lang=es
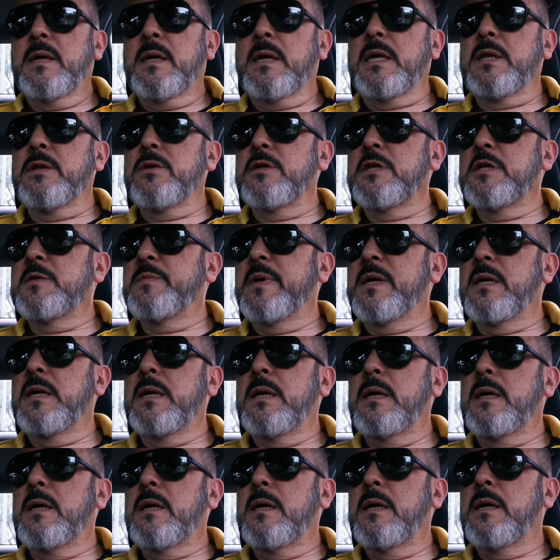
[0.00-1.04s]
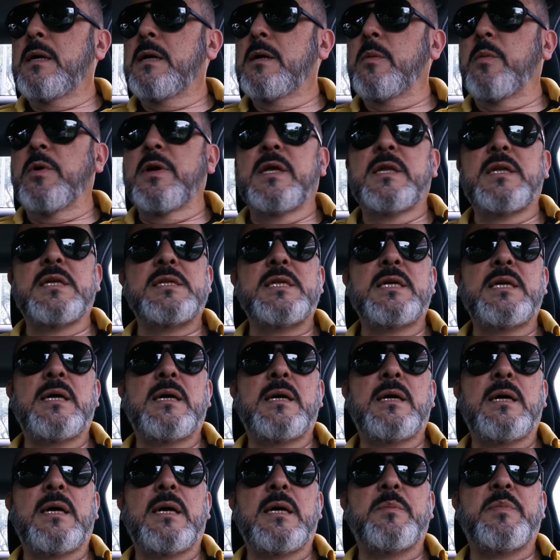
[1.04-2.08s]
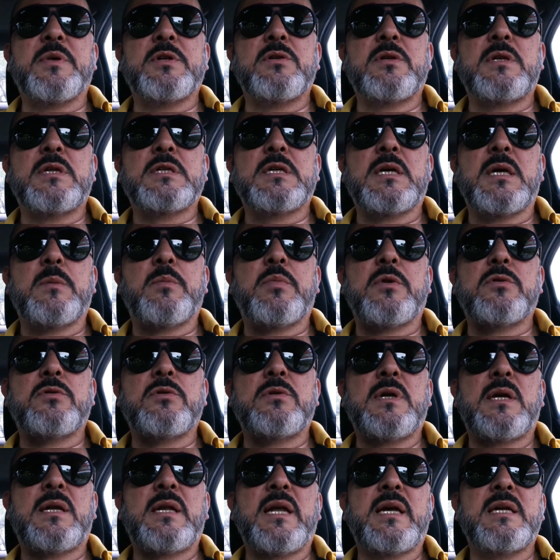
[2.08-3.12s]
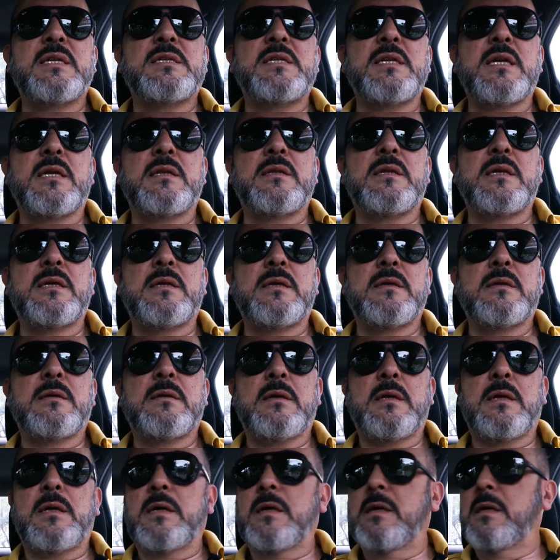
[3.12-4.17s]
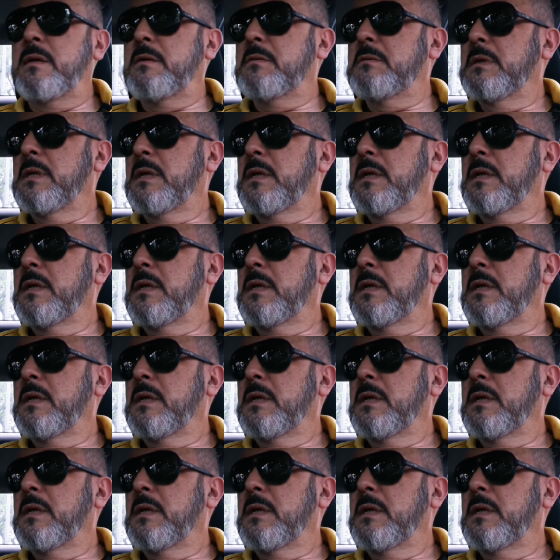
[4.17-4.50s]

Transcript: Entonces, para, como les decía, hay personas que de pronto una NEX 7, que